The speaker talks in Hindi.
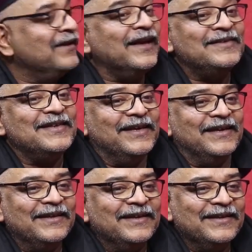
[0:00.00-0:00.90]
कैसे
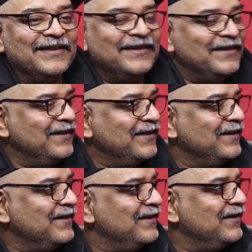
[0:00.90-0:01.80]

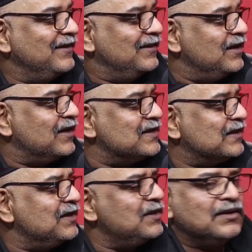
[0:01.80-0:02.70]
नहीं कर
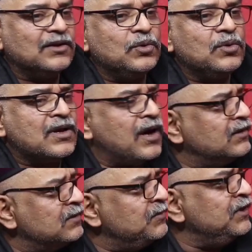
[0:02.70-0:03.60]
सकते ना क्योंकि
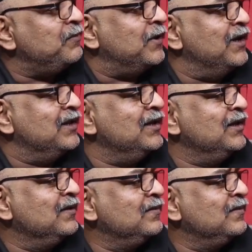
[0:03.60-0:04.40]
नहीं पढ़ ली थी